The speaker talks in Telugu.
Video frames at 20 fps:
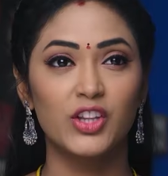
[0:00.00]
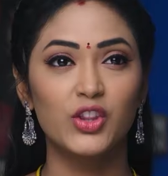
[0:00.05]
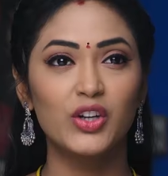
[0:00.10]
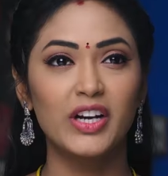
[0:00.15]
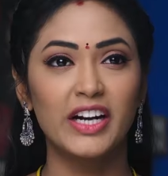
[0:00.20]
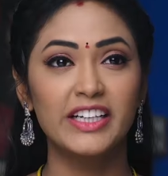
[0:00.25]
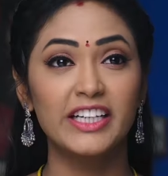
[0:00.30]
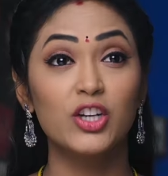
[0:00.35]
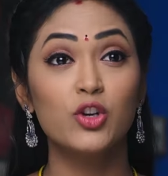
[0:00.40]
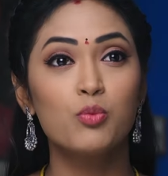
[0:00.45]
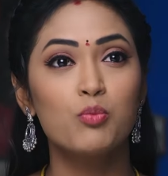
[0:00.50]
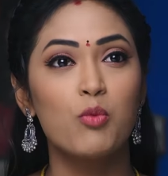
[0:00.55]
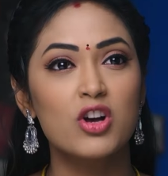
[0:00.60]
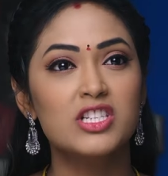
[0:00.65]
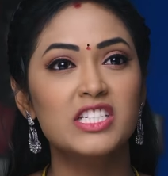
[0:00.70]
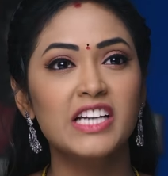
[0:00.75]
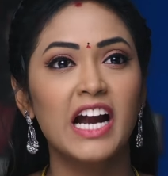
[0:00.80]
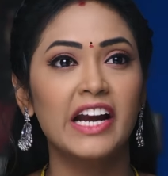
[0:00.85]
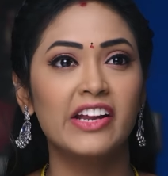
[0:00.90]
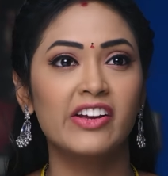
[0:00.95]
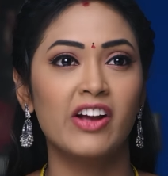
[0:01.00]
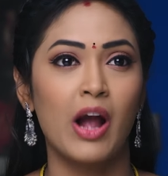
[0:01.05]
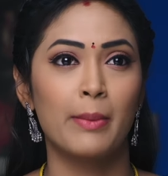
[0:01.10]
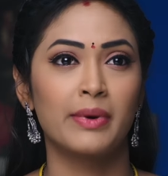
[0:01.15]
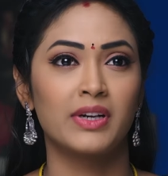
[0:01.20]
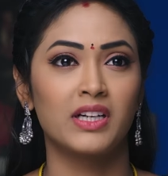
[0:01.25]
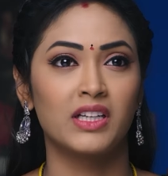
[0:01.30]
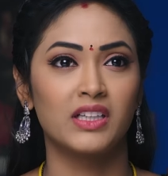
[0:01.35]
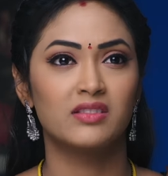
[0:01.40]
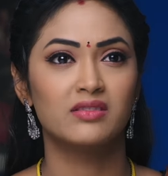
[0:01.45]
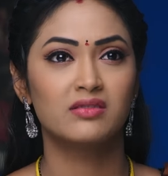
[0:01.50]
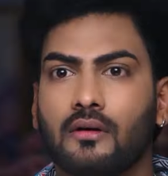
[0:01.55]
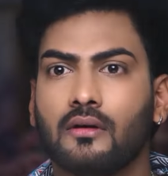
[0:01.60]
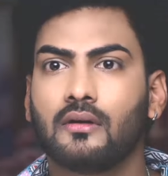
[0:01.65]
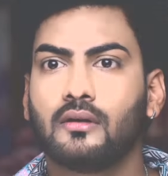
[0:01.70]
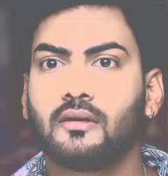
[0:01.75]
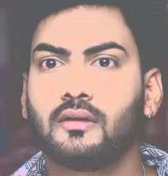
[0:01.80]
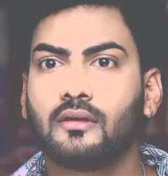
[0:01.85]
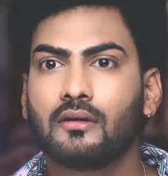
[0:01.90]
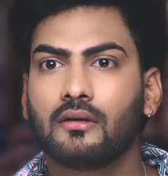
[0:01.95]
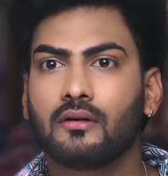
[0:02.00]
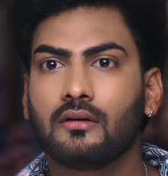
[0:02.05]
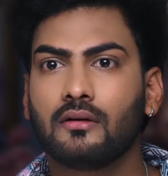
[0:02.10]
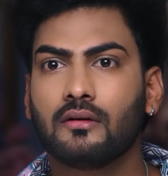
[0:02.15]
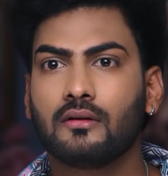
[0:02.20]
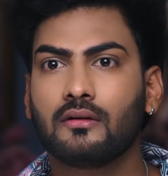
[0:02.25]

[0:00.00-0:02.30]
ఎందుకంటే నువ్వు మోసగాడు మోసగాడు కాబట్టి